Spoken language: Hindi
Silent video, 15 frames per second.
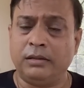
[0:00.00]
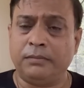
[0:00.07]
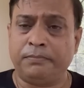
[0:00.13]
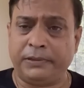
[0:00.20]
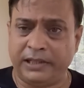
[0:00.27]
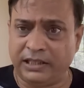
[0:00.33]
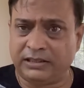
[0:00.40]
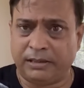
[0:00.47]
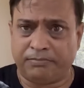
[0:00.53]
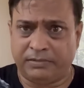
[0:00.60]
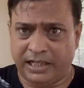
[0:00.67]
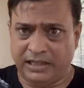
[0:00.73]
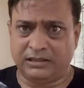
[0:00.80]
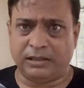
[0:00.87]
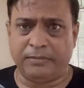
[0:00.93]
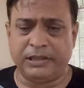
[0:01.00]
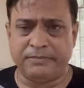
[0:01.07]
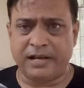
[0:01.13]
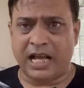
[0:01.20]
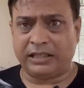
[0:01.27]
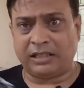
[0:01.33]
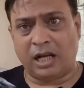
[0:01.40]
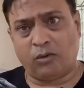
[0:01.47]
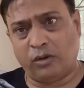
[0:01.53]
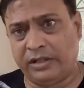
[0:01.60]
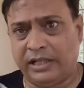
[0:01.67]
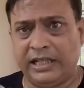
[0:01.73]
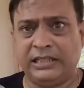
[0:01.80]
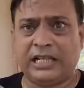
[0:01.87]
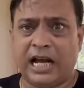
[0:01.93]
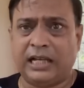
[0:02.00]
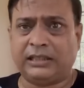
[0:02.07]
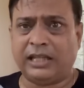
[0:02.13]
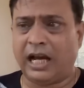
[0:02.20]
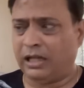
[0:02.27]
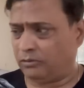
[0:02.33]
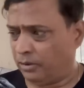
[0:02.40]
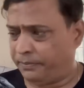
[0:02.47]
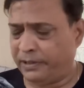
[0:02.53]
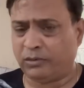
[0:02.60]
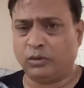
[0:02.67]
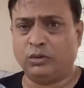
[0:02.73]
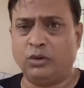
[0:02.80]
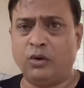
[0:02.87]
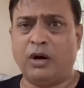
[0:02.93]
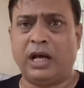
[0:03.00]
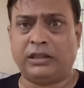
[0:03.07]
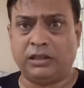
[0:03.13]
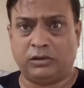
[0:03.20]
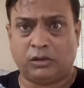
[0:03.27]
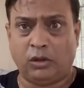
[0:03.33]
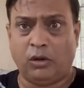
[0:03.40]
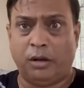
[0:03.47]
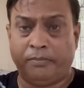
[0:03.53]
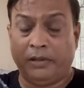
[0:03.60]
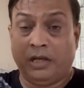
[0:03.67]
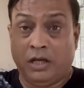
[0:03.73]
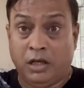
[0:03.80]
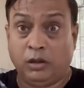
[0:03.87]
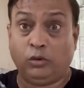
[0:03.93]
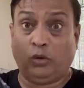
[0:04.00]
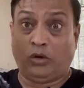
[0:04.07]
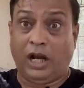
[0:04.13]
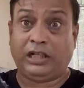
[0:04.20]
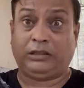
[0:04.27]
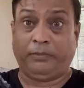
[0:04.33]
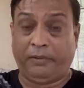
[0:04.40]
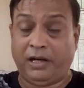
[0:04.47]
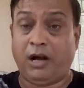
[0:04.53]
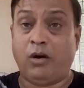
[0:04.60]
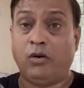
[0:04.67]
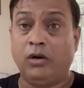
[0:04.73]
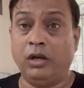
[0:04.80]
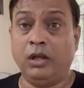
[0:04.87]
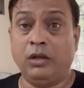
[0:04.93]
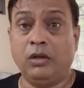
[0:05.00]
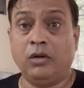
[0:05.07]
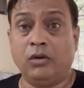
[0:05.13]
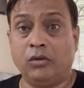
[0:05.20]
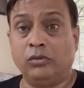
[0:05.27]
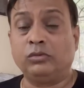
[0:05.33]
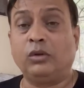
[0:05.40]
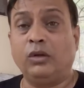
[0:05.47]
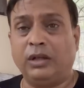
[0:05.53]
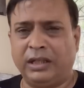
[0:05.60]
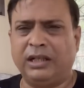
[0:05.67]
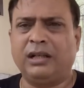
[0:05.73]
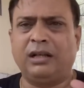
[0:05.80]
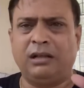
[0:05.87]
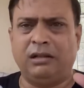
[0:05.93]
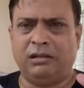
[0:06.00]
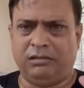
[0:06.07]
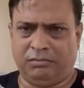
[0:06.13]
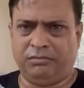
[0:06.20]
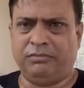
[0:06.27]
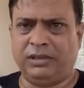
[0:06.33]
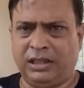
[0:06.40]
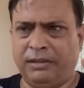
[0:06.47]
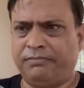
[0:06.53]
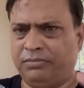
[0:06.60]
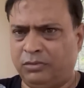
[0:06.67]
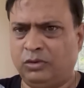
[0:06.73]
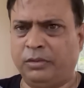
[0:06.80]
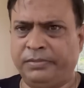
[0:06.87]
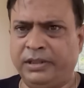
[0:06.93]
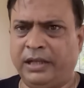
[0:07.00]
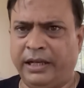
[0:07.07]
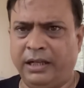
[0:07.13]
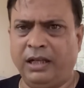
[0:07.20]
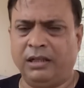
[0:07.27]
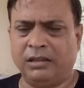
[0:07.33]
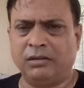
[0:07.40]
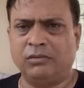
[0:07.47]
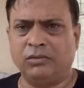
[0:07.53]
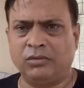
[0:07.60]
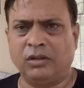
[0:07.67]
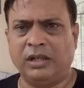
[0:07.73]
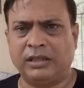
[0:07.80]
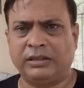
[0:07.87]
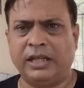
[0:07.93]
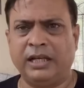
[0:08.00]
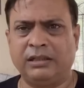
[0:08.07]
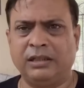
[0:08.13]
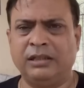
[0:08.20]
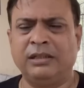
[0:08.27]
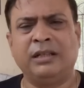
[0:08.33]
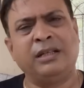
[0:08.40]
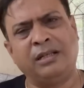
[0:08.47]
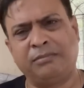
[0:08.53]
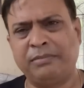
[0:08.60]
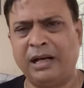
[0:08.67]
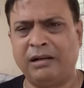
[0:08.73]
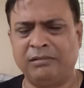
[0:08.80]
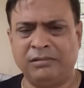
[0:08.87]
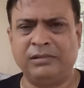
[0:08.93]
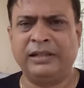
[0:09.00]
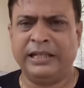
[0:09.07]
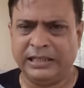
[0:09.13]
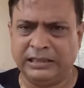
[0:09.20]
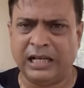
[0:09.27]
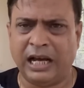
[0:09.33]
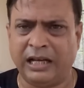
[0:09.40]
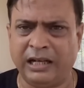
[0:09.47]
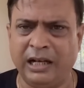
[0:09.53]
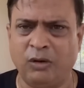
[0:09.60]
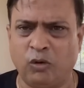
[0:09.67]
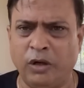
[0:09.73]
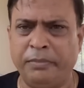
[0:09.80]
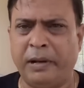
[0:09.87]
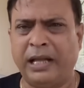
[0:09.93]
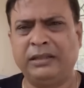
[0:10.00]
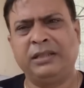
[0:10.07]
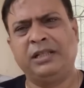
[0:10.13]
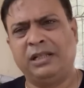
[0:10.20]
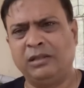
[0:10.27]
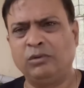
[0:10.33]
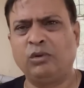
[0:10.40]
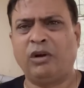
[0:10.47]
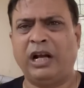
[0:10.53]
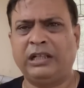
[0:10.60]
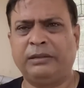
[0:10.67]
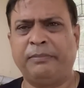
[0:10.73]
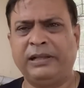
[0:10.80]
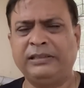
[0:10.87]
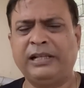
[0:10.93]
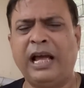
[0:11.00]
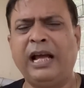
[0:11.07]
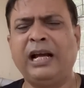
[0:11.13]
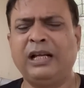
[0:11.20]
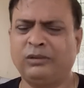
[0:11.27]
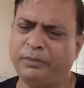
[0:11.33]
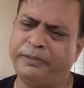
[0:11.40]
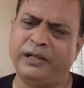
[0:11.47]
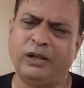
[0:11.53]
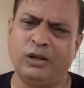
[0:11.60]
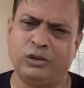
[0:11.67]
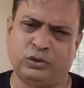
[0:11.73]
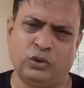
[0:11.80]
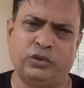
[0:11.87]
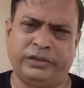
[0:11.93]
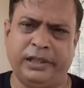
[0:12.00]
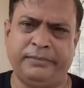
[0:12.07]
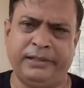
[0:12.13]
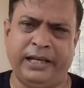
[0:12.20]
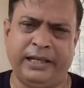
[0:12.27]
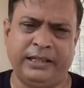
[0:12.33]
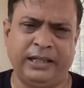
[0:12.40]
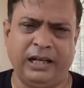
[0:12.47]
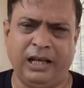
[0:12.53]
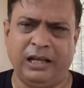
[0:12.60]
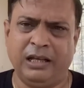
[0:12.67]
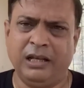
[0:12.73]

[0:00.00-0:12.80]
फिर जब नहीं समझ में आता कोई नहीं जागता है तो फिर कुछ लोग आते चलो अब हिंदू राष्ट्र बनाओ उनको लगेगा मतलब जो भी है ना उनको लगता है कि एक बार नहीं जाग रहे हैं कोई बात नहीं हिंदू राष्ट्र बन जाएगा तो फिर ये लोग सोते भी रहेंगे ना